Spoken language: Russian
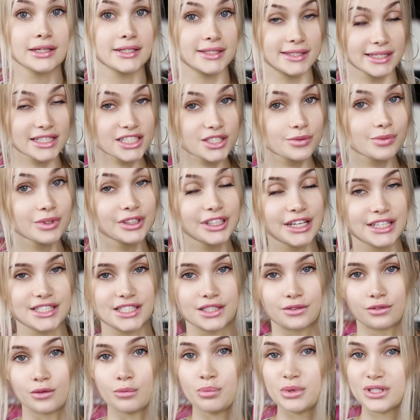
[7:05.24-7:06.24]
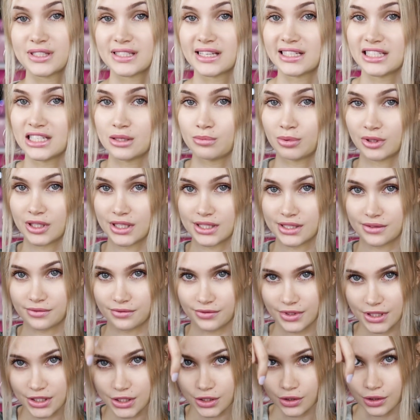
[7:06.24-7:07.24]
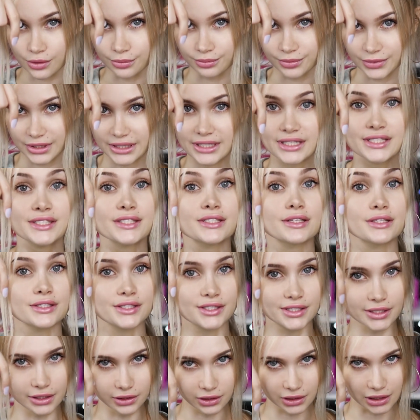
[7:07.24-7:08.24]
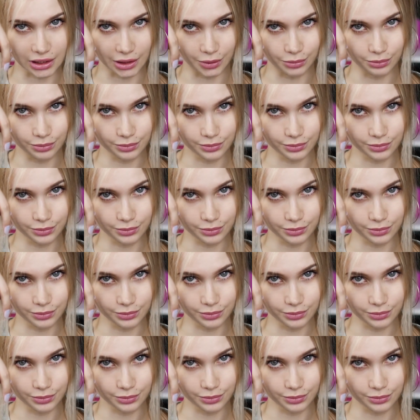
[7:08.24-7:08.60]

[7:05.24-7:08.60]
Значит, смотрите, в описании под этим видео есть ссылка.